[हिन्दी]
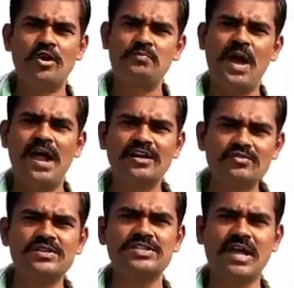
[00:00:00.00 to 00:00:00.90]
और
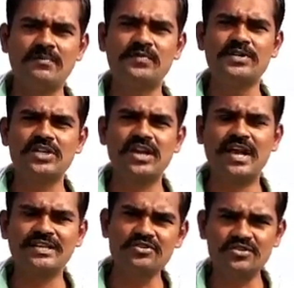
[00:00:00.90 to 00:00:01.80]
भारतवर्ष नाम फिर से
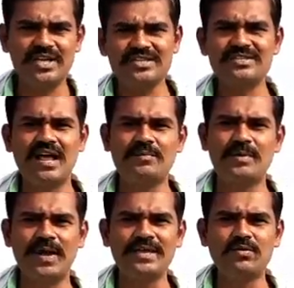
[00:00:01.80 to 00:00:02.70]
रखा जाए श्रेष्ठ नाम
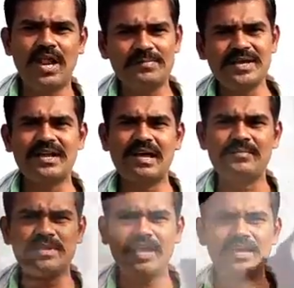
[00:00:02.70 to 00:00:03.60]
है भाई गुलामी का
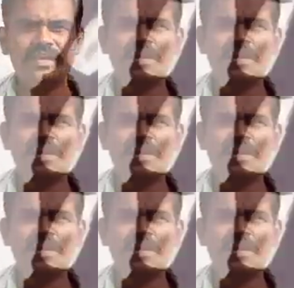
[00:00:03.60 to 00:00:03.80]
नाम नहीं है